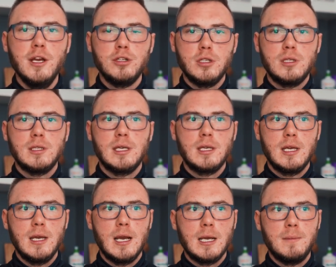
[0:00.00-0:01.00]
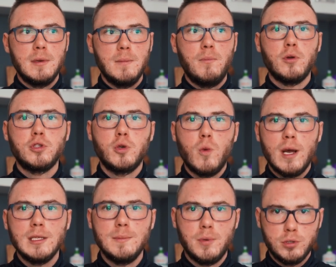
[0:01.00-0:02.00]
czyli te takie jakby
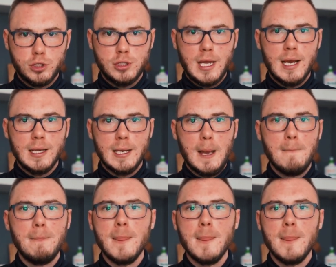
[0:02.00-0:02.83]
podkłady pod sztangę.